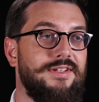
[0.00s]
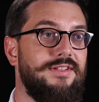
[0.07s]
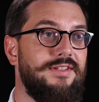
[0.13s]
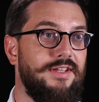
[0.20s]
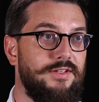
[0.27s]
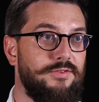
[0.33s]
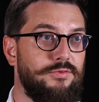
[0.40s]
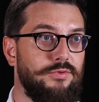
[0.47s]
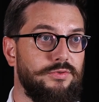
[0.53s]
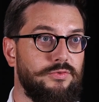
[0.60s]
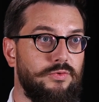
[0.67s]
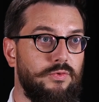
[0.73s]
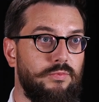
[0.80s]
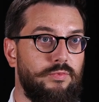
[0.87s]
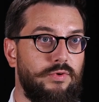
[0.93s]
idée sur
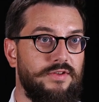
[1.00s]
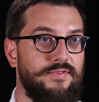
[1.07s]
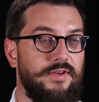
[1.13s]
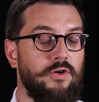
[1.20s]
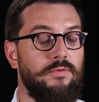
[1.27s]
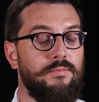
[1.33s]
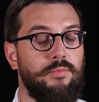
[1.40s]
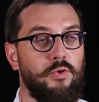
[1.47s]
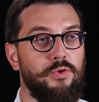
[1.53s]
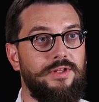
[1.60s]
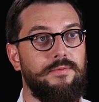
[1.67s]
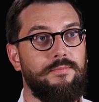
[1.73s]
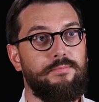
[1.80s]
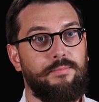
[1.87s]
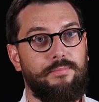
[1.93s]
ce qu'on pourrait faire comme
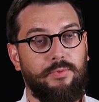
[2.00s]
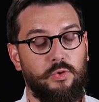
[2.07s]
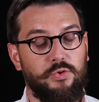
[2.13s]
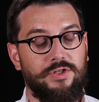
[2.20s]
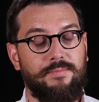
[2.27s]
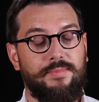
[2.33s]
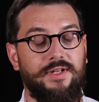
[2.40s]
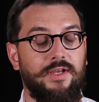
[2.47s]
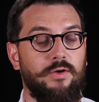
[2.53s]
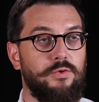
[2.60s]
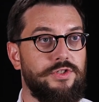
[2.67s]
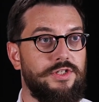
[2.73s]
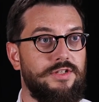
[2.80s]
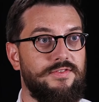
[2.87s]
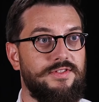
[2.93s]
projet
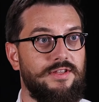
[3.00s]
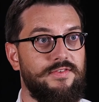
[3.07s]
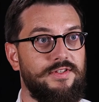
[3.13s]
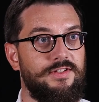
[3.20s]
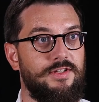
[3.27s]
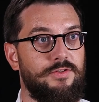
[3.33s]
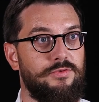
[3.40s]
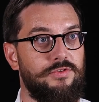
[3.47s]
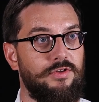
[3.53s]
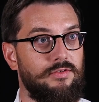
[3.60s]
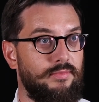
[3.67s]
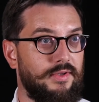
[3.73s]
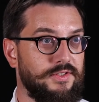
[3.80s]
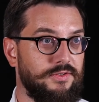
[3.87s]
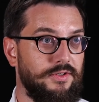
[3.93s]
pédagogique vis-à-vis des
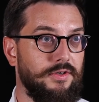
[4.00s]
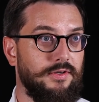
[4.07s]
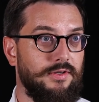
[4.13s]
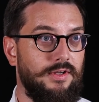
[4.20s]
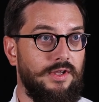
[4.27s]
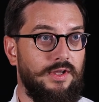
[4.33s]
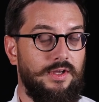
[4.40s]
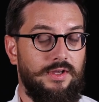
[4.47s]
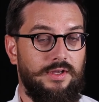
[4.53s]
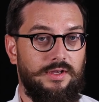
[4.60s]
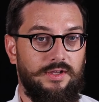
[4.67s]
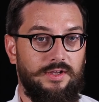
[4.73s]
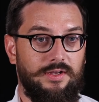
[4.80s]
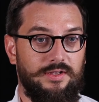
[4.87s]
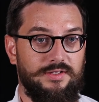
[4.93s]
étudiants de master.
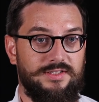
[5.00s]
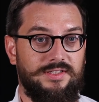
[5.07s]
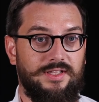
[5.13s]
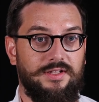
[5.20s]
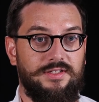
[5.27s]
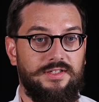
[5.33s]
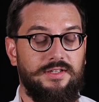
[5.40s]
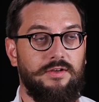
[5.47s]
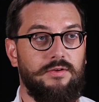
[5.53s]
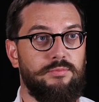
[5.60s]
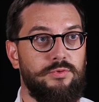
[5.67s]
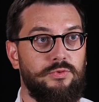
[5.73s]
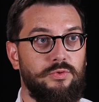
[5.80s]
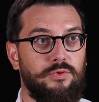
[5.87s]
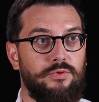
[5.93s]
c'est-à-dire
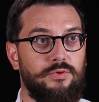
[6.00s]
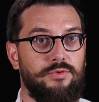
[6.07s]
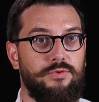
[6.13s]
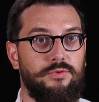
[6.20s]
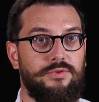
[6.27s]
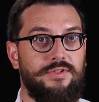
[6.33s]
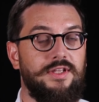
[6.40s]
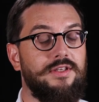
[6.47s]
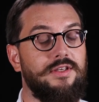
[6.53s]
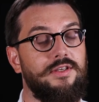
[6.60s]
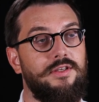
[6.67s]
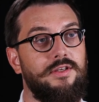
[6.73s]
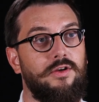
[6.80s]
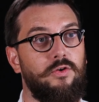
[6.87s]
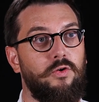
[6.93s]
plutôt que de
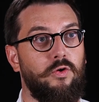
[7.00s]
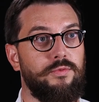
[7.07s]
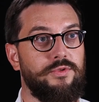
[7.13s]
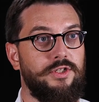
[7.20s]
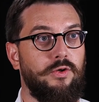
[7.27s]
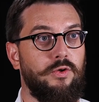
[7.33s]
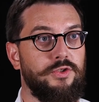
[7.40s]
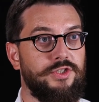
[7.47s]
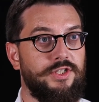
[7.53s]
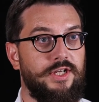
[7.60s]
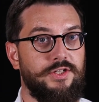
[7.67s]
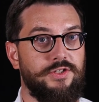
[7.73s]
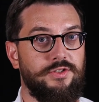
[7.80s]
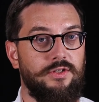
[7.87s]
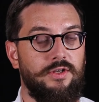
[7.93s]
décrire leur objet de
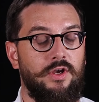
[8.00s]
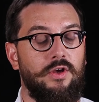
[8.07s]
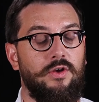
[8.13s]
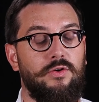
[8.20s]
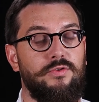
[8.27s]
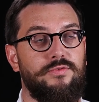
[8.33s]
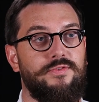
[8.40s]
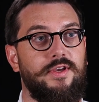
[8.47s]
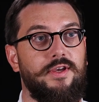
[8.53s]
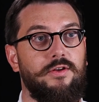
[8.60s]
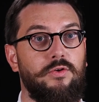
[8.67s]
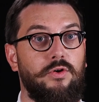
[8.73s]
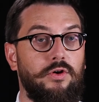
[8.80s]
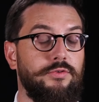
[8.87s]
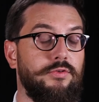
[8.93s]
recherche, le
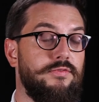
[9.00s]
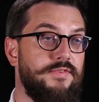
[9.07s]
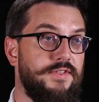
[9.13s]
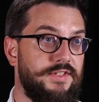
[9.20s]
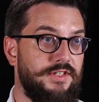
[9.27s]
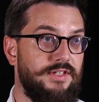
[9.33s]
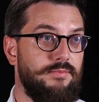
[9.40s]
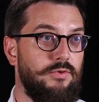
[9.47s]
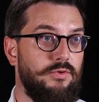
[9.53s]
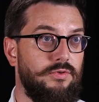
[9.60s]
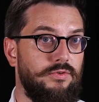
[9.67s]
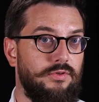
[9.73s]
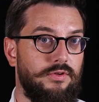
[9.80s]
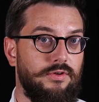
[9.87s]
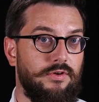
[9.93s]
faire, le rendre
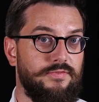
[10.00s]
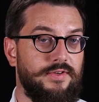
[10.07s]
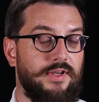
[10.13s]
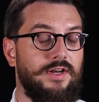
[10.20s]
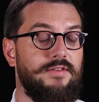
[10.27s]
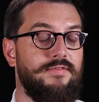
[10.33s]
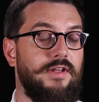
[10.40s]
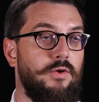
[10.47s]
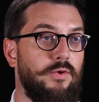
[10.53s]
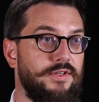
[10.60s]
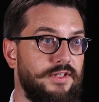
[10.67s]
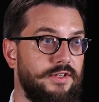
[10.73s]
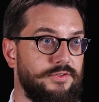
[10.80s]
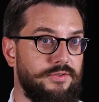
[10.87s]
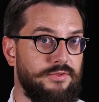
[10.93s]
visible, euh, en faire la
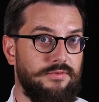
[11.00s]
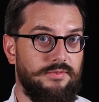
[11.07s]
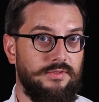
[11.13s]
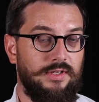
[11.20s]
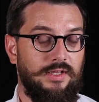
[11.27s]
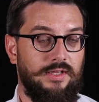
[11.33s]
valorisation.